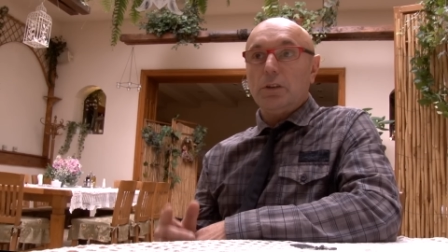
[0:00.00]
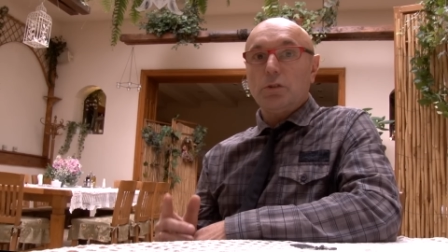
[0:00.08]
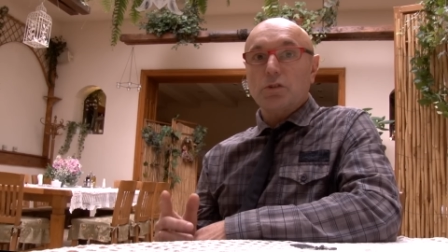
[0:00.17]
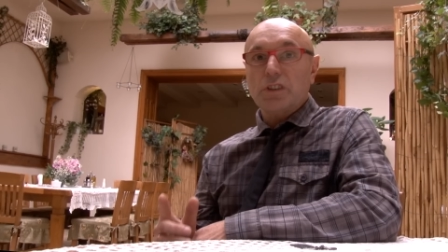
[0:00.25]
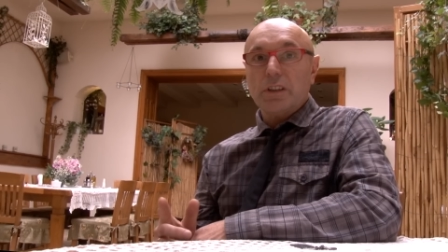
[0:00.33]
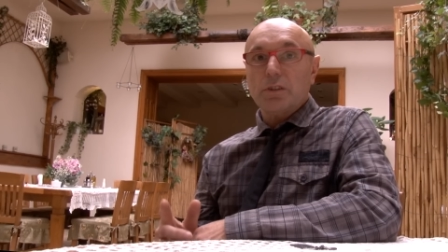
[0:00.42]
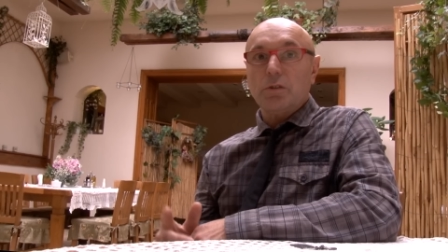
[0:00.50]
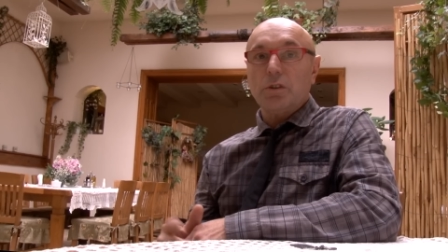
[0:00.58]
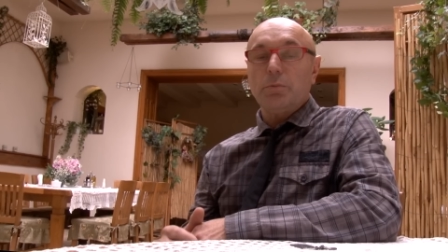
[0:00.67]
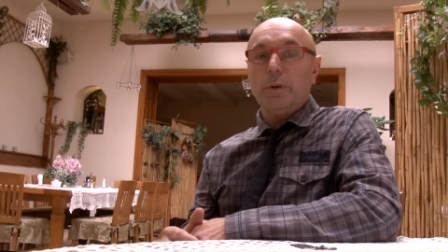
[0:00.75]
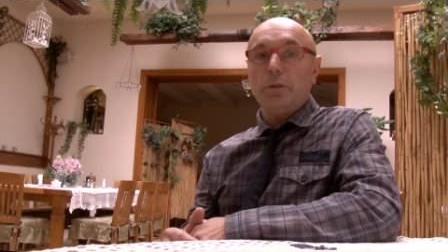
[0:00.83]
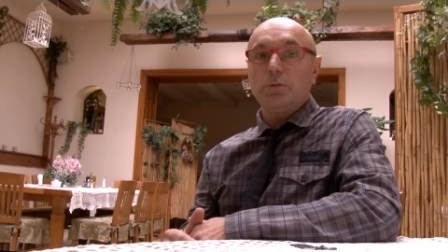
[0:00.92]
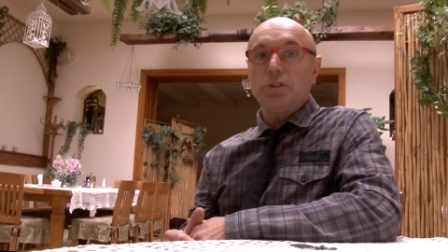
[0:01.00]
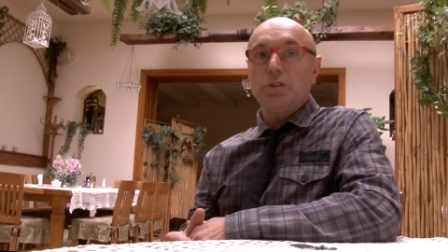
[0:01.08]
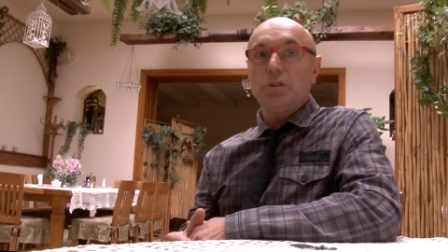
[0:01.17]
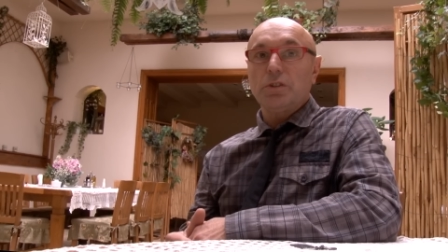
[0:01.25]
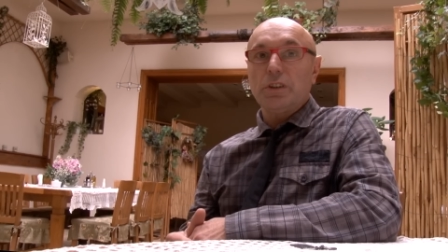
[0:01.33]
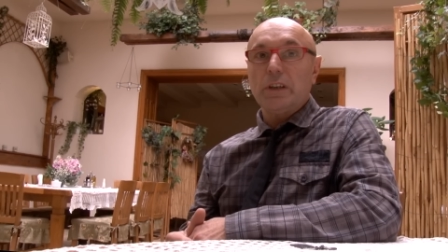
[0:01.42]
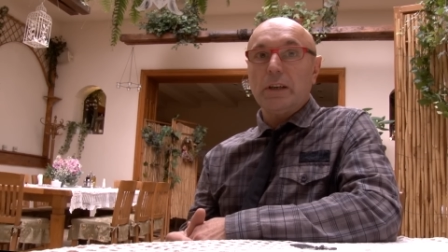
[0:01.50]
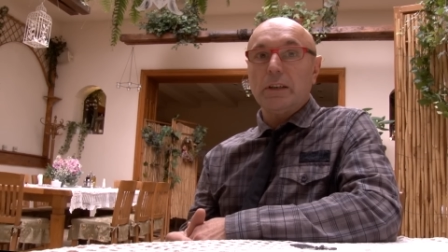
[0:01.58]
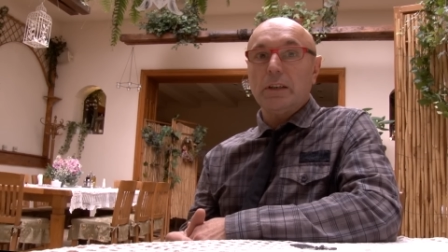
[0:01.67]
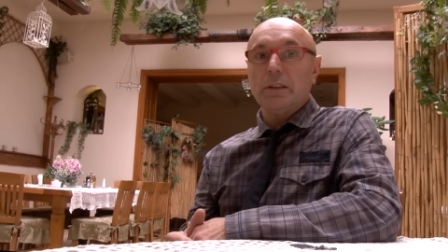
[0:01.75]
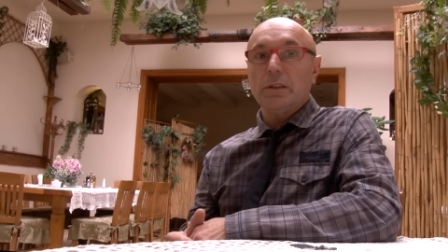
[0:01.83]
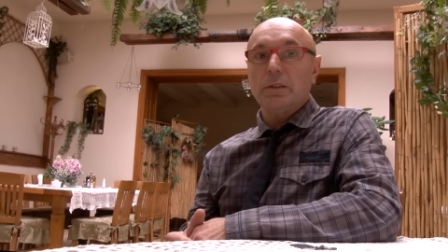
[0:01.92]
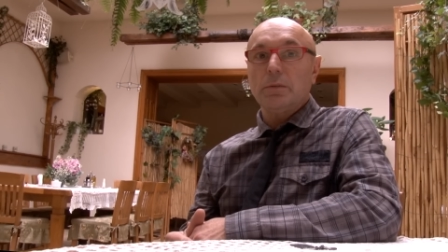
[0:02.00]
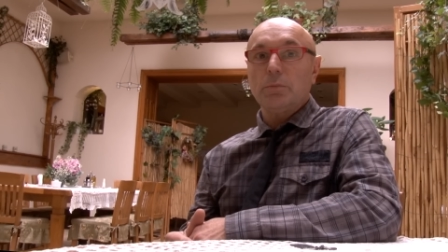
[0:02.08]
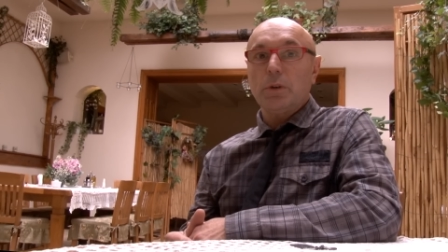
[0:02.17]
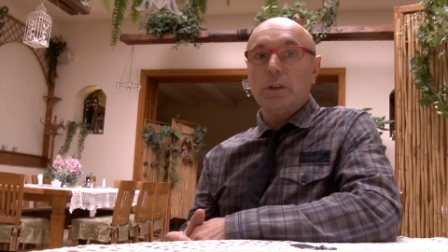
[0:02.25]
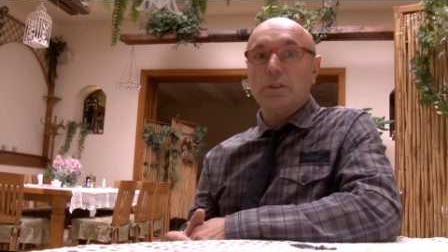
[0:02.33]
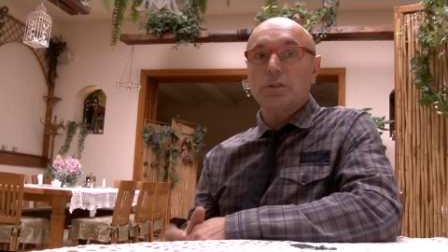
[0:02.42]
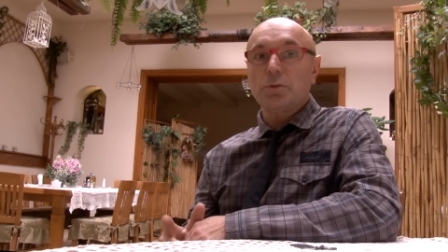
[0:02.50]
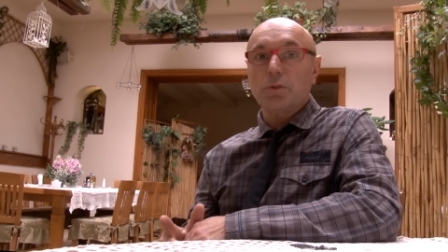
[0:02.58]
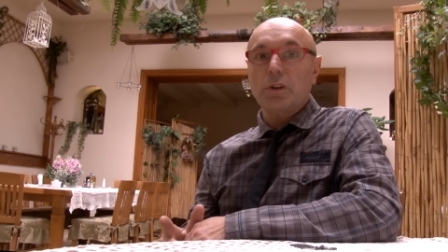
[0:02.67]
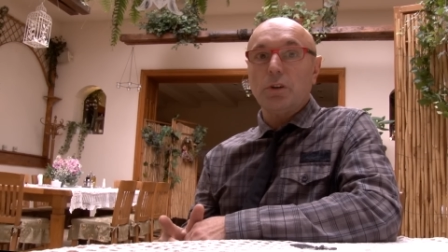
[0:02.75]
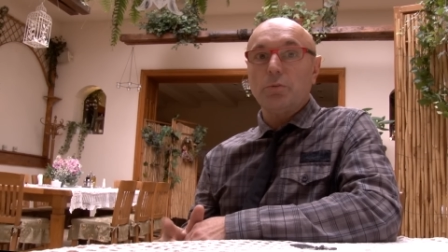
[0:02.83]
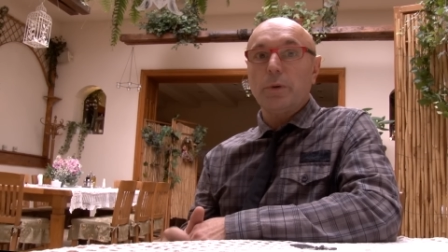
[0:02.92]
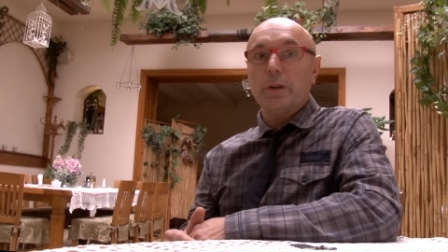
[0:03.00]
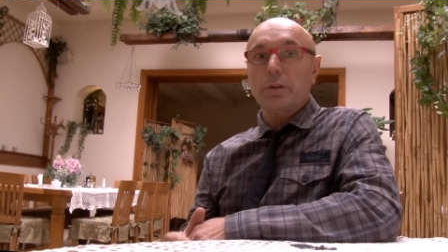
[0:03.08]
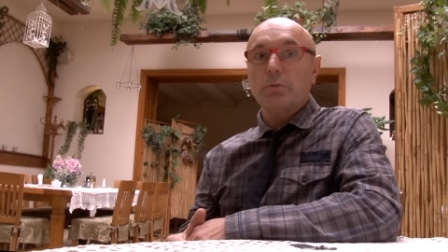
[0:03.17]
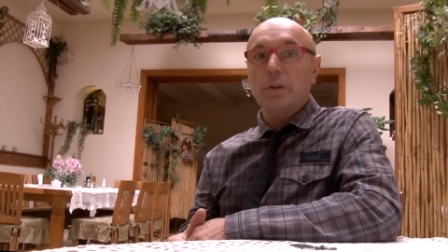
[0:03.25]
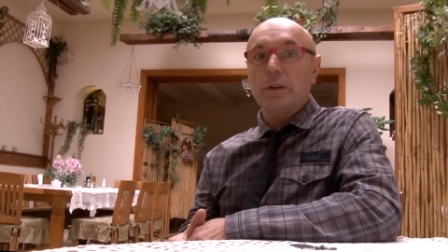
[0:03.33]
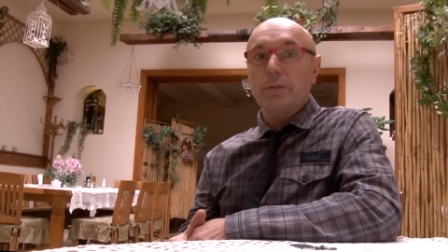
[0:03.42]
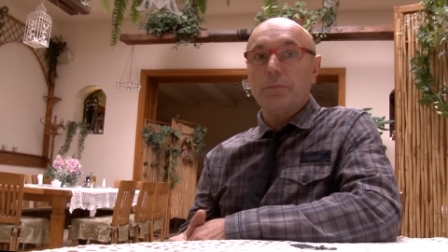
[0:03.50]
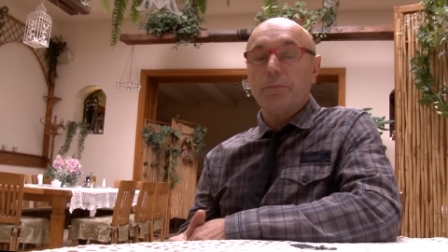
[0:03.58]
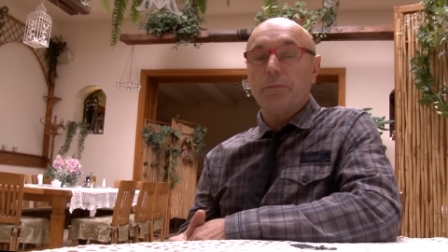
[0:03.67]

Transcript: i to rzadko chyba ludzi dotyka, kiedy moja córka umarła,